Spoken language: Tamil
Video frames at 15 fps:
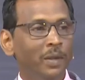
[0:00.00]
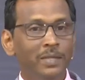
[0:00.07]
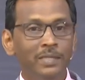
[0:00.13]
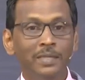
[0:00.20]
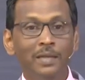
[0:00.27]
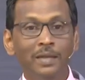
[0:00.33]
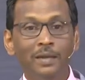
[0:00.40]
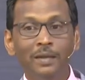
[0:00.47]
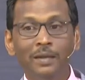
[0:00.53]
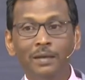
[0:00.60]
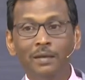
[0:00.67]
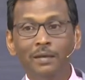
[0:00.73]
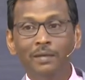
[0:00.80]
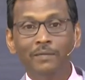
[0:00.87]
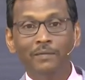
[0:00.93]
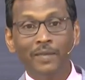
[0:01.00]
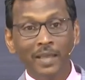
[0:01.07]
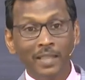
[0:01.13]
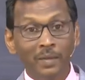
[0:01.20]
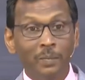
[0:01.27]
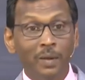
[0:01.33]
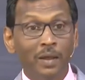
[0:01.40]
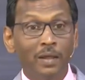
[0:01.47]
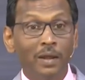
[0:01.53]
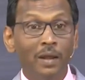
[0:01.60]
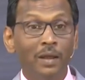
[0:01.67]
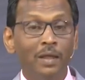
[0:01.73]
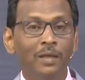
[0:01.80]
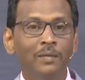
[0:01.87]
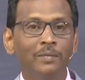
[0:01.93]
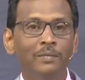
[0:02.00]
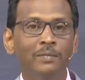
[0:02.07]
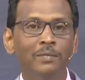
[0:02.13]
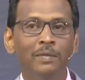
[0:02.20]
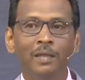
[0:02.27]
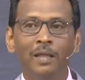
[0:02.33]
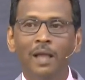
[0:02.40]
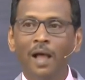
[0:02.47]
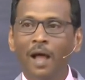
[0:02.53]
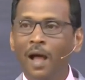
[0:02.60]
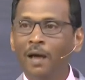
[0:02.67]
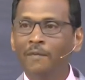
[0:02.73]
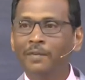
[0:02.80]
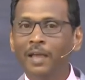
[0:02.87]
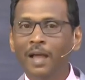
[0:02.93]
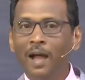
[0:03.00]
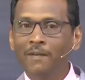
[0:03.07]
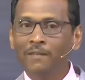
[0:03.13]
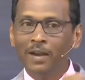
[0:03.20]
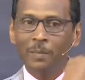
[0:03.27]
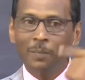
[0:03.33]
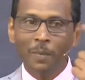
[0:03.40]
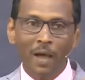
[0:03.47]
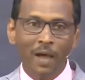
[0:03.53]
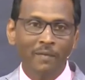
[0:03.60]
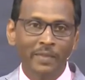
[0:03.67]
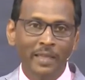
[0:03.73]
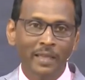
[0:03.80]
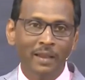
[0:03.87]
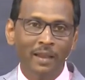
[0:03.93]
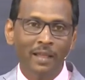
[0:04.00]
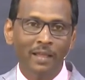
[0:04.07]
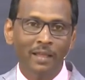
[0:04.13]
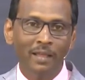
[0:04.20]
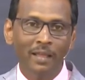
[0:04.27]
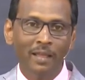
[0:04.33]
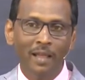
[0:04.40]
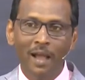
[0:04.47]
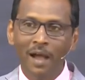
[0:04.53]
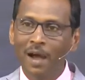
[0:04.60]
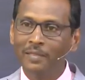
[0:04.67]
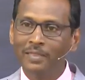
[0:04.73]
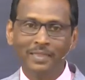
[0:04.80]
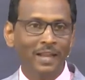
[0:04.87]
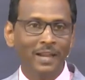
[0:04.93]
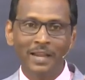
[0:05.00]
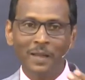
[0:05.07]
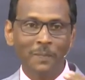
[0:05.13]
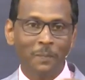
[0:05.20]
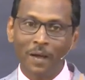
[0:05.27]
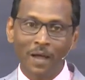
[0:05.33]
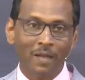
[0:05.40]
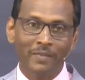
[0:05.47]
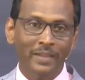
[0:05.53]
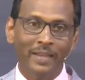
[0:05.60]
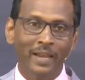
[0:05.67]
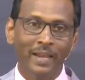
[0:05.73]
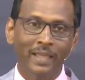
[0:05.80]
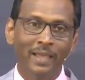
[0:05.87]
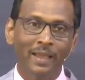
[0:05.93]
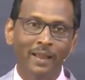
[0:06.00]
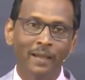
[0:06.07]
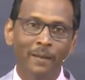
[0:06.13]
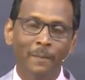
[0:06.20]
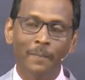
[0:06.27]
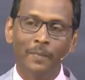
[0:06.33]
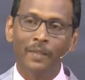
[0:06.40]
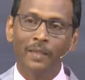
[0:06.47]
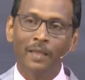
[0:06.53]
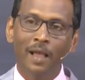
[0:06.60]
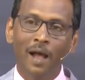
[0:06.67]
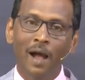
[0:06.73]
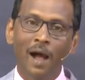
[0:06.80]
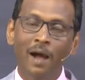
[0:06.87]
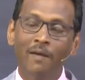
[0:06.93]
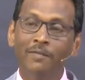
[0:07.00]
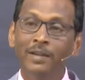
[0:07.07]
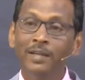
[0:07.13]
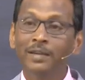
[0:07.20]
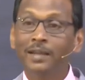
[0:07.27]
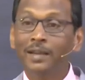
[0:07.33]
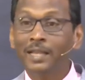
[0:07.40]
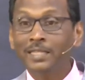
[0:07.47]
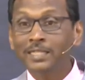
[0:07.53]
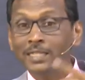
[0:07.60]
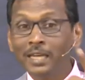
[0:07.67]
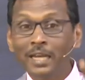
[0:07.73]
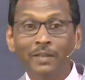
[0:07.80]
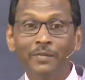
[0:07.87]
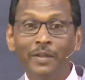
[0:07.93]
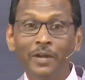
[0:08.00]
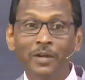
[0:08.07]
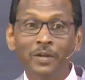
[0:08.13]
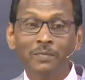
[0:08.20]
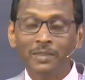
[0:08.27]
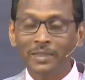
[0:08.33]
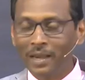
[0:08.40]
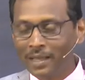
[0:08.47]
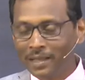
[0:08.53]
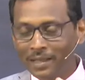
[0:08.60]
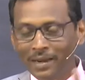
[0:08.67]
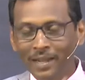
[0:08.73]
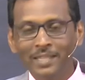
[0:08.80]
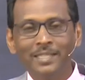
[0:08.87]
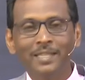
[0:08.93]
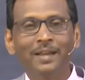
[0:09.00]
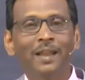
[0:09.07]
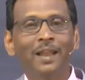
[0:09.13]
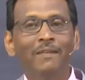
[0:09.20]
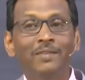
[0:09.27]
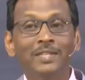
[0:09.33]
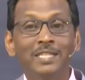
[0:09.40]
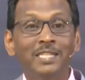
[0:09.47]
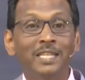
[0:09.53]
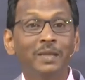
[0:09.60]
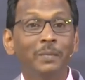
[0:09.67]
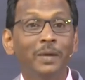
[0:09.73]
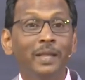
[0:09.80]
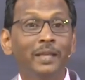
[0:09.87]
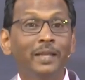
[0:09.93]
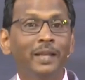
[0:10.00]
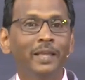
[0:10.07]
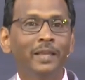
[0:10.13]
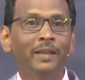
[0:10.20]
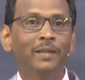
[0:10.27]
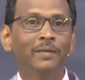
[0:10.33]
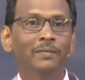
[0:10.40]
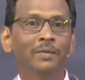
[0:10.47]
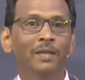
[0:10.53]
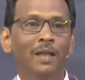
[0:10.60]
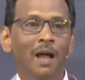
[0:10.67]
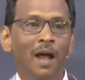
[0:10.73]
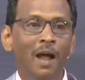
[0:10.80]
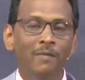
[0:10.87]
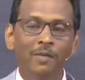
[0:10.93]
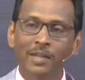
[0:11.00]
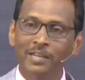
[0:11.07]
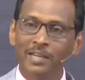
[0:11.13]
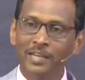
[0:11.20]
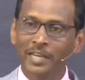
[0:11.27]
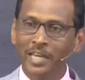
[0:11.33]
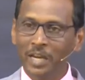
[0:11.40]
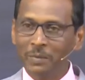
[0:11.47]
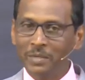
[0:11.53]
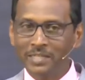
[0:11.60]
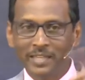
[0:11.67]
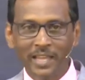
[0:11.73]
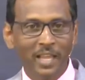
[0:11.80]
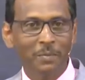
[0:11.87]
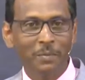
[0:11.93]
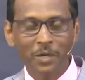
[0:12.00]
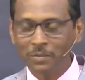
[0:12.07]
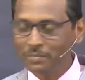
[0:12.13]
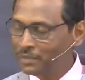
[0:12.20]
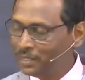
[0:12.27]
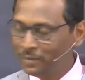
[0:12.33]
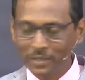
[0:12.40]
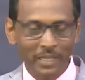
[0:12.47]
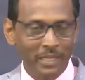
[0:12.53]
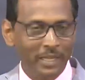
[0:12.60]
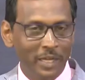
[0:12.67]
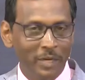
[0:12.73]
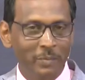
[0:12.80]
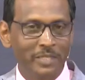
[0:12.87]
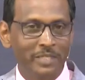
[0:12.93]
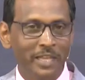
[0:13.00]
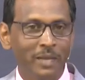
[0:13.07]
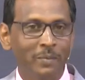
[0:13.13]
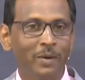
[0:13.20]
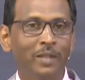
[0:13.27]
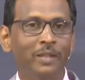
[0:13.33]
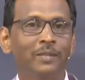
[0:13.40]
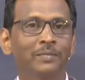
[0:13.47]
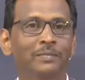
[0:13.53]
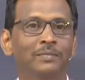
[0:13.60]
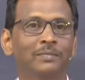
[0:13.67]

பரிசெயர்கள் வேத பாரகரெல்லாம் அவன் அவனை பாவிங்கிறான் தன்னை பாவி நினைக்கல அவனுக்கு ரட்சகர் வேணும் தனக்கு ரட்சகர் அவசியம் இல்லைன்னு நினைக்கிறான் அவனுக்கு கிருப செயல்படும் இவனுக்கு கிருப செயல்படாது